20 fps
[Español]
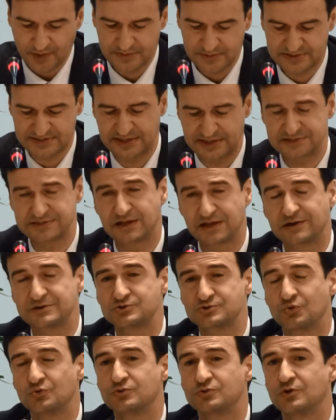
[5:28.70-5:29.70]
si esta
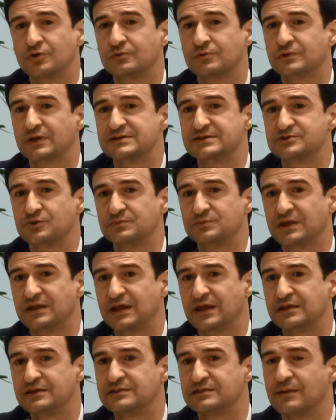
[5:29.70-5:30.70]
resolución que se
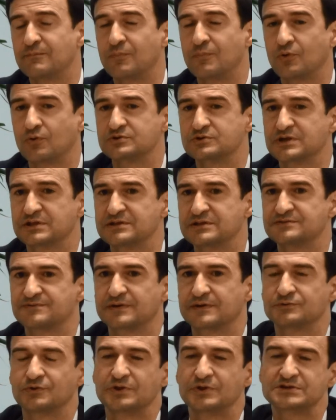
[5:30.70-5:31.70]
obtiene allí tampoco es
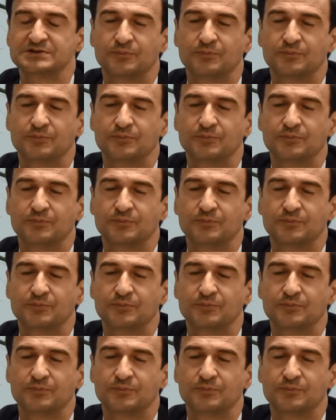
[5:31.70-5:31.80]
satisfactoria,